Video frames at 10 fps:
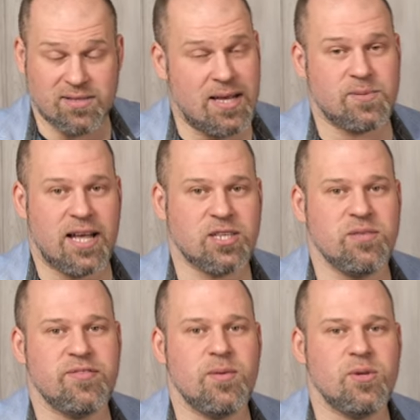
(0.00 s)
selbst
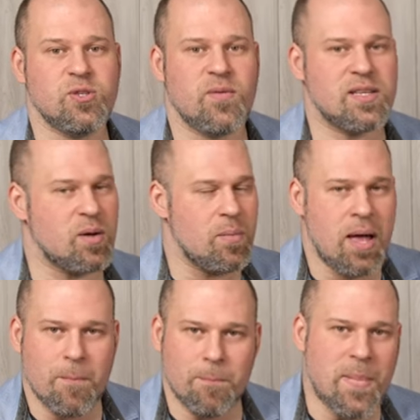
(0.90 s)
Actionfilme und so weiter,
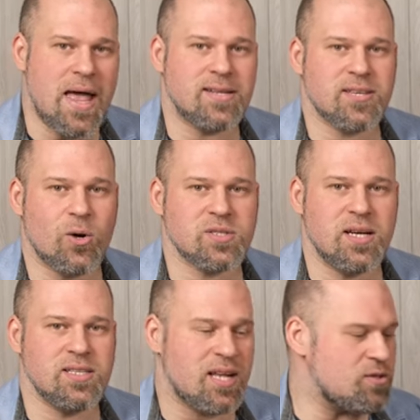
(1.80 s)
mehr als
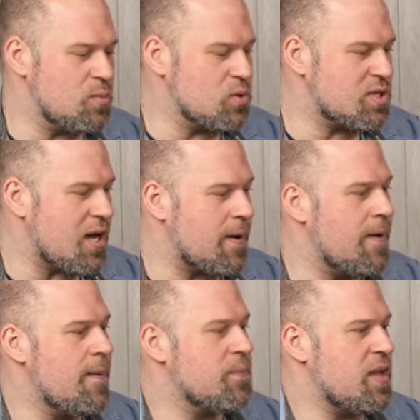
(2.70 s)
ausreichend ist. Also ich muss sagen,
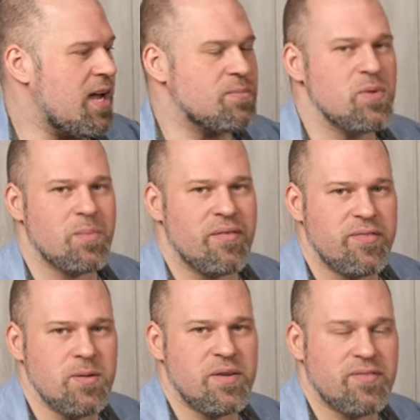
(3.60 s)
der hat mir bei
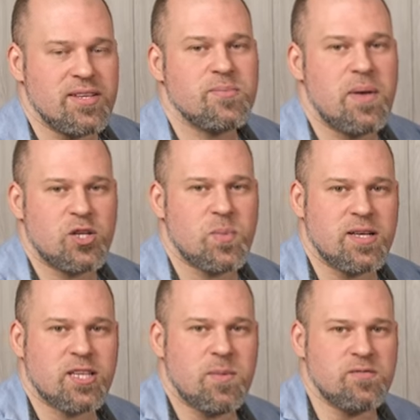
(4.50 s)
Filmen fast mehr
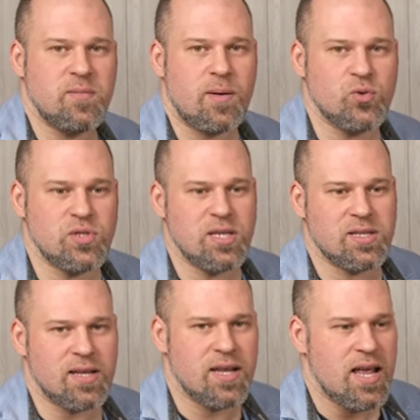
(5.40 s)
Spaß gemacht wie bei Musik,
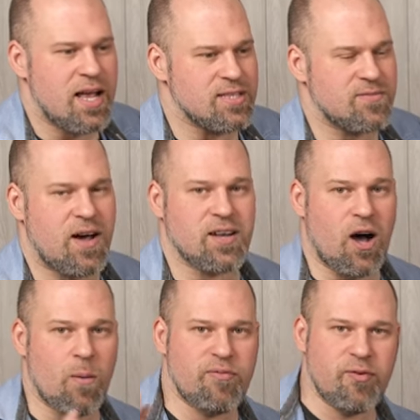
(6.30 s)
denn es war ein
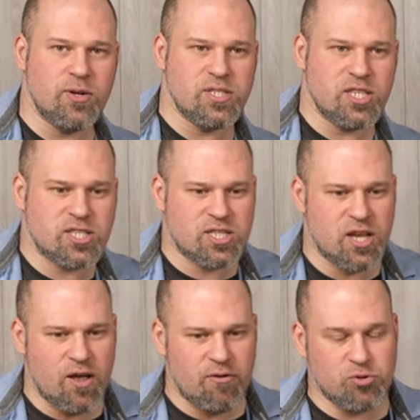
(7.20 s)
raumfüllendes,
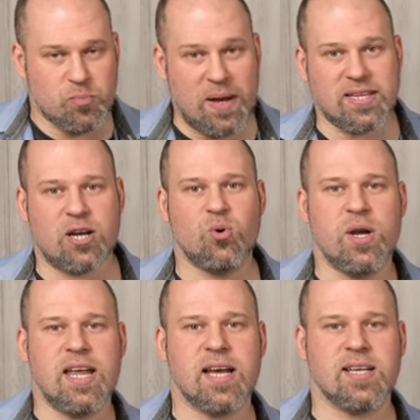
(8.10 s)

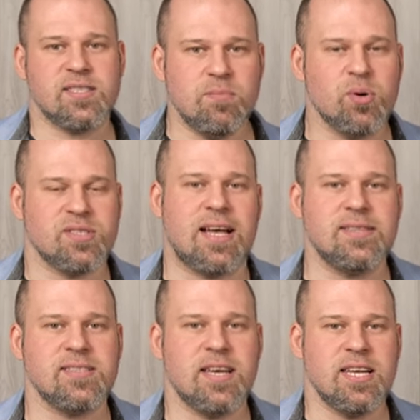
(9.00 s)
spektakuläres,
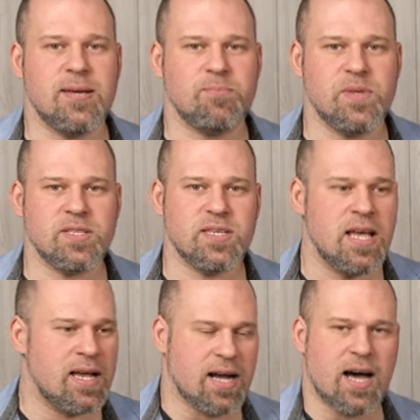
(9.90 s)
imposantes Erlebnis,
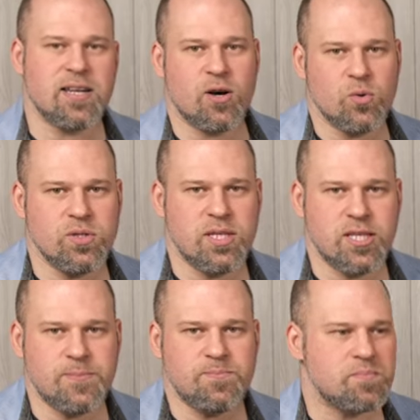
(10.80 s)
gerade nach unten
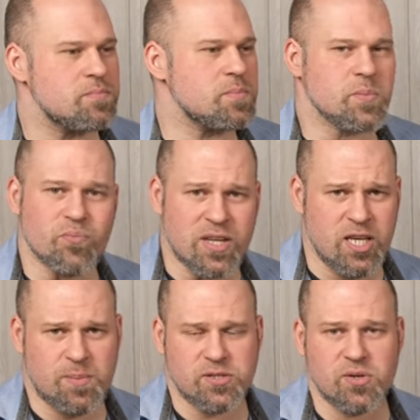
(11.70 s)
hin.
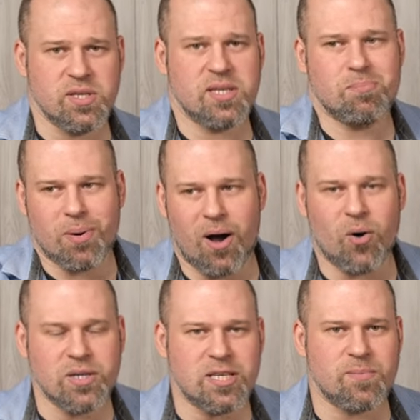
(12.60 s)
Ich persönlich
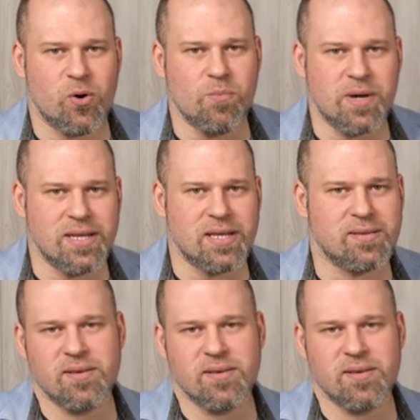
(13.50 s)
brauche nicht mehr unbedingt,